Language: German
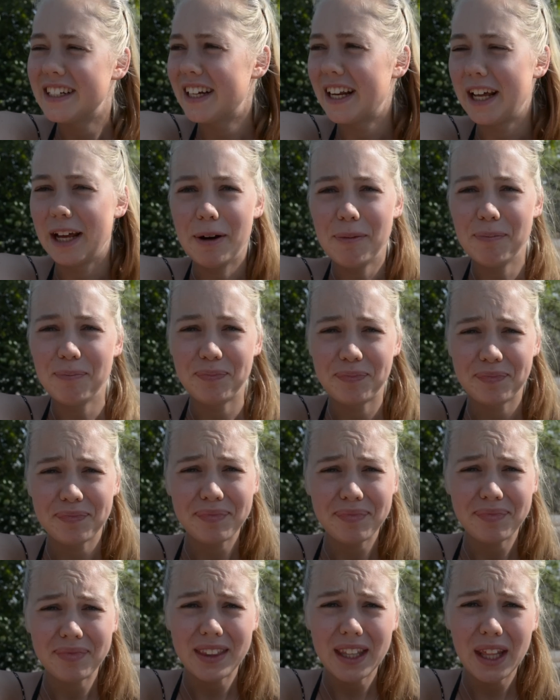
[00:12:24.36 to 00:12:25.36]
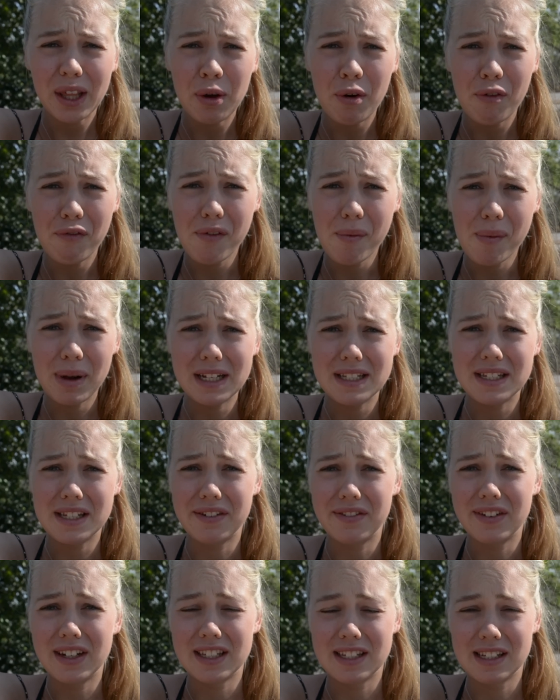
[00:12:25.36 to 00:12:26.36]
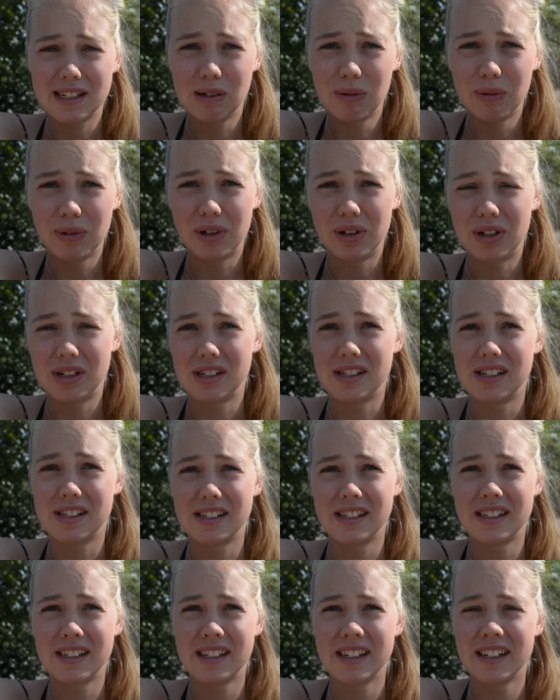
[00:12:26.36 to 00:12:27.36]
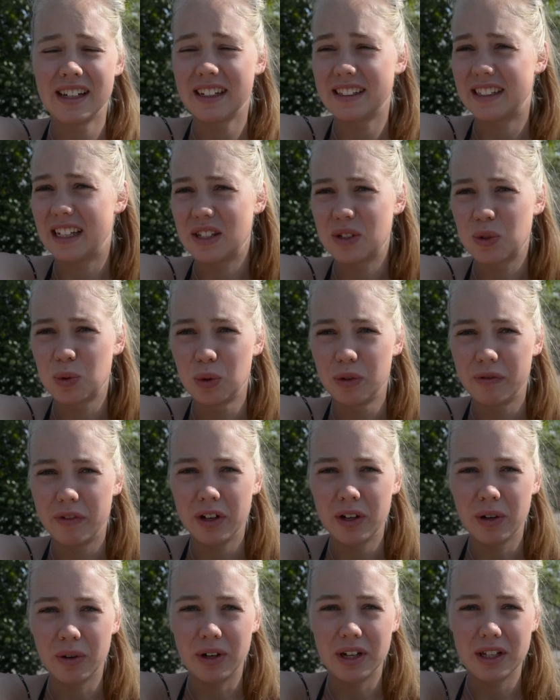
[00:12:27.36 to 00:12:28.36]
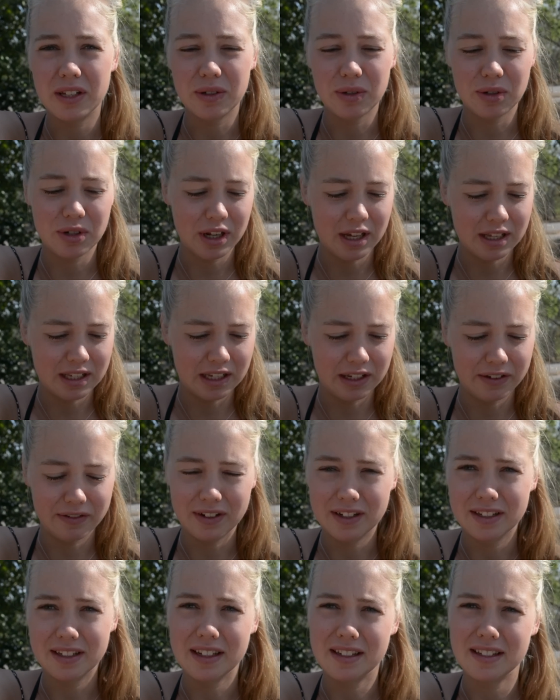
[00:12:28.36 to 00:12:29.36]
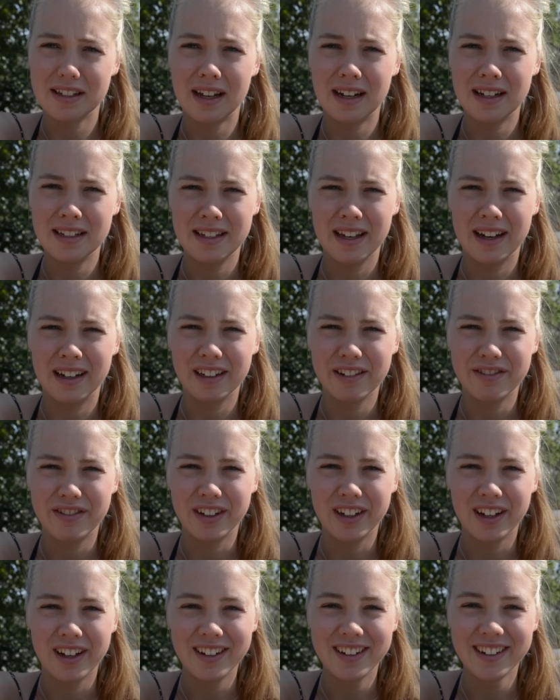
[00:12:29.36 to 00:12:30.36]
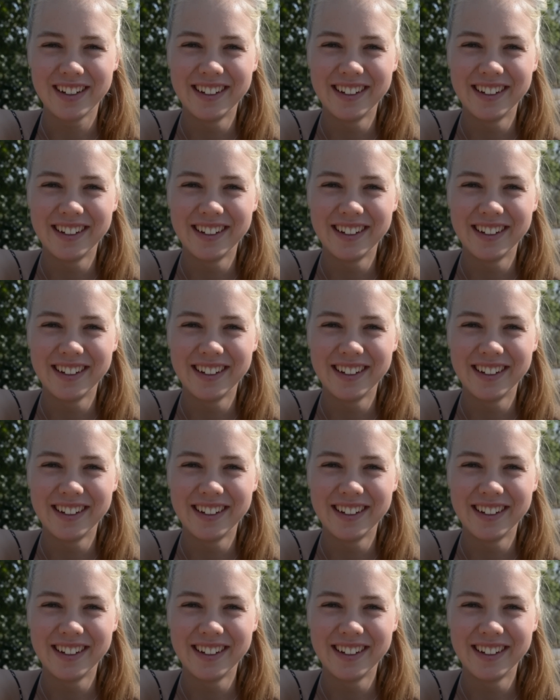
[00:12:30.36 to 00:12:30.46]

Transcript: Naja, Hoffen wir mal, dass es sich wenigstens lohnt und dass es ganz cool wird und nicht so stressig, wie das jetzt alles hier angefangen hat.